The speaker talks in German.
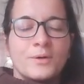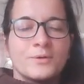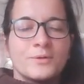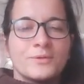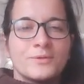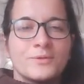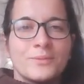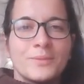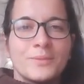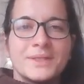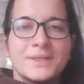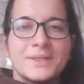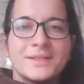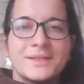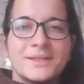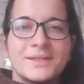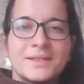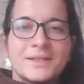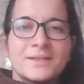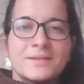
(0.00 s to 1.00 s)
Und mit
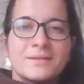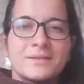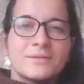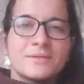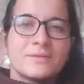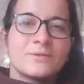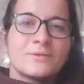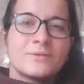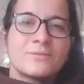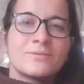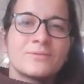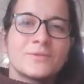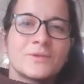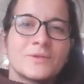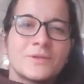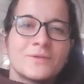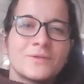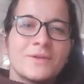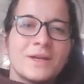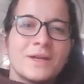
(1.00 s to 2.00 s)
den
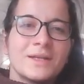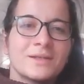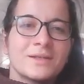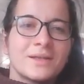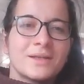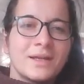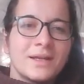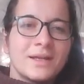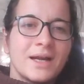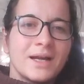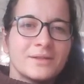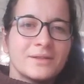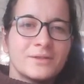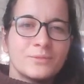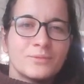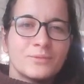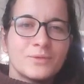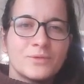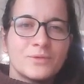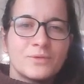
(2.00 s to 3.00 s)
nächsten zwei, drei
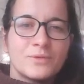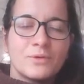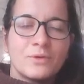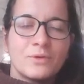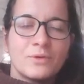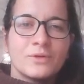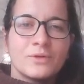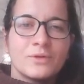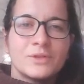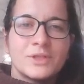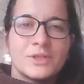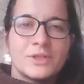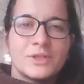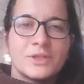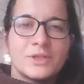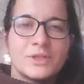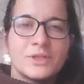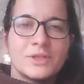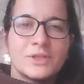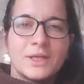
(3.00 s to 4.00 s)
Atemzügen könnt
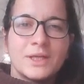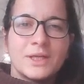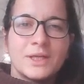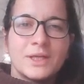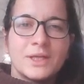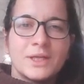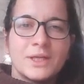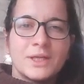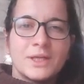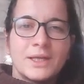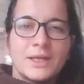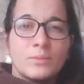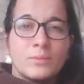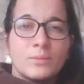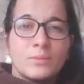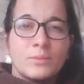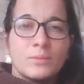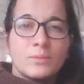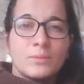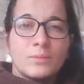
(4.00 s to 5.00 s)
ihr gerne beim
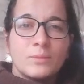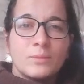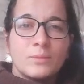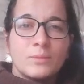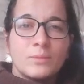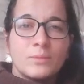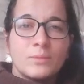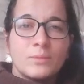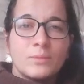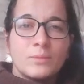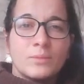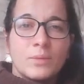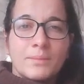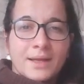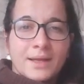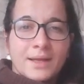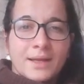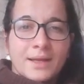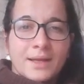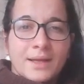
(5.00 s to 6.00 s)
Einatmen die Schulter
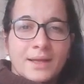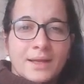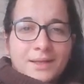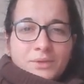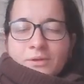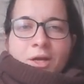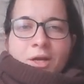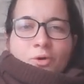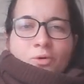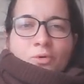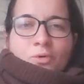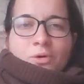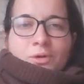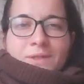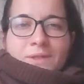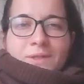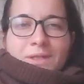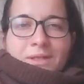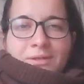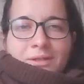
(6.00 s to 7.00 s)
mal
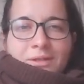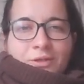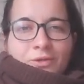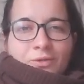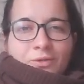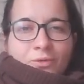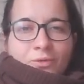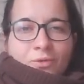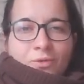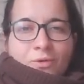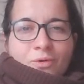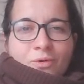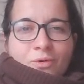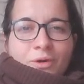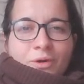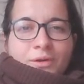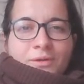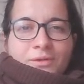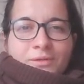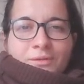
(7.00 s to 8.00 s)
hochziehen Richtung
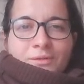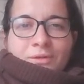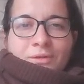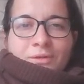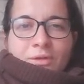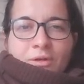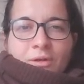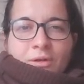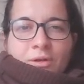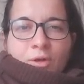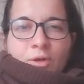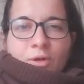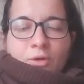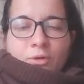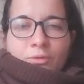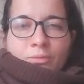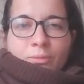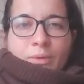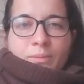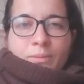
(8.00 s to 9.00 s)
Ohren und
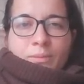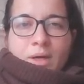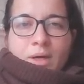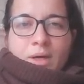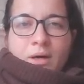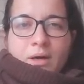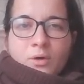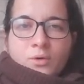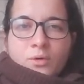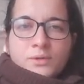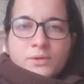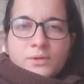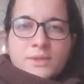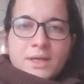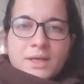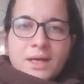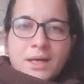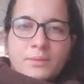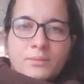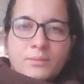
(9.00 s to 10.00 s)
beim
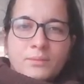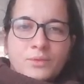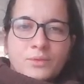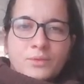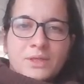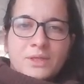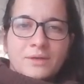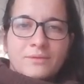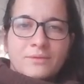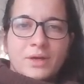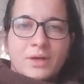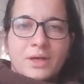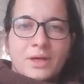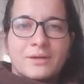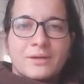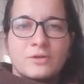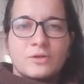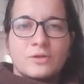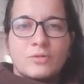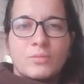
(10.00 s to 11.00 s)
Ausatmen sie einfach
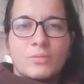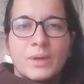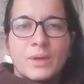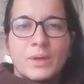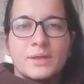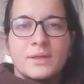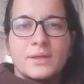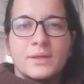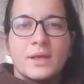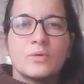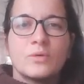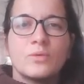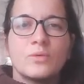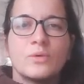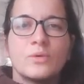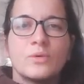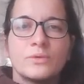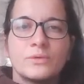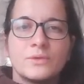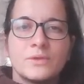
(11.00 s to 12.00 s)
entspannt nach
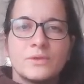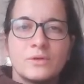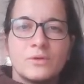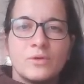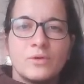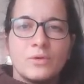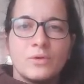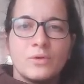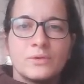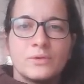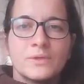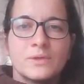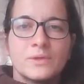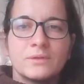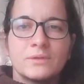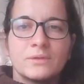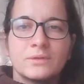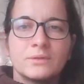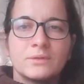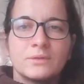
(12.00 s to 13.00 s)
unten lösen.